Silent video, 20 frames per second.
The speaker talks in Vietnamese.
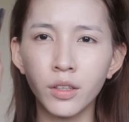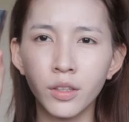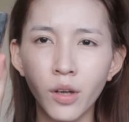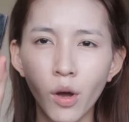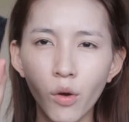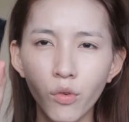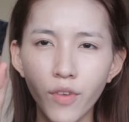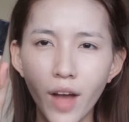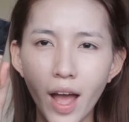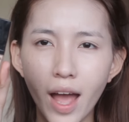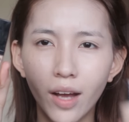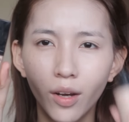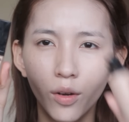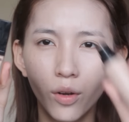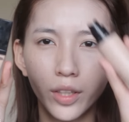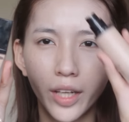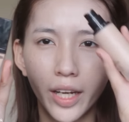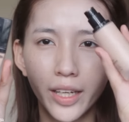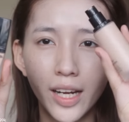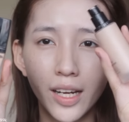nâu vàng
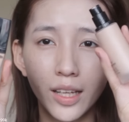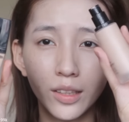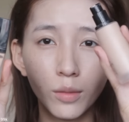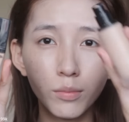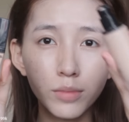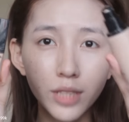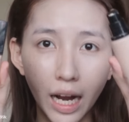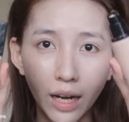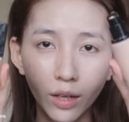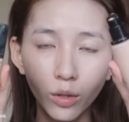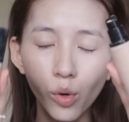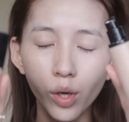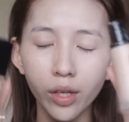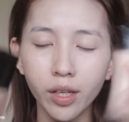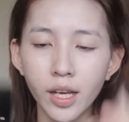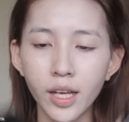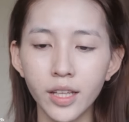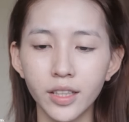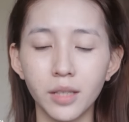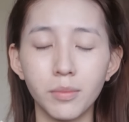còn cái này là tông trắng luôn
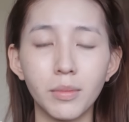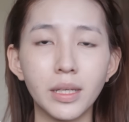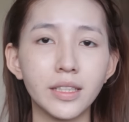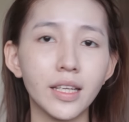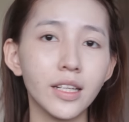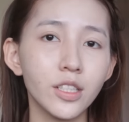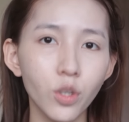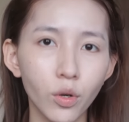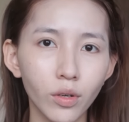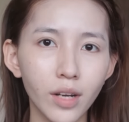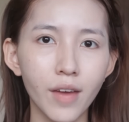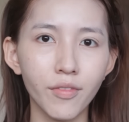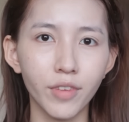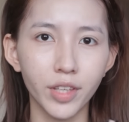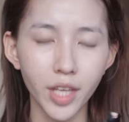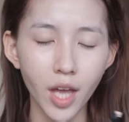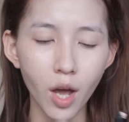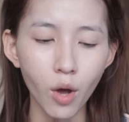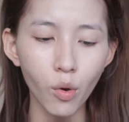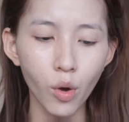thì mình sẽ trộn lại
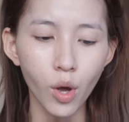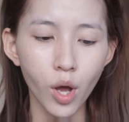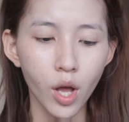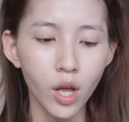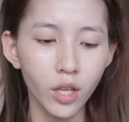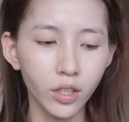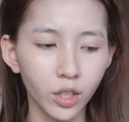với nhau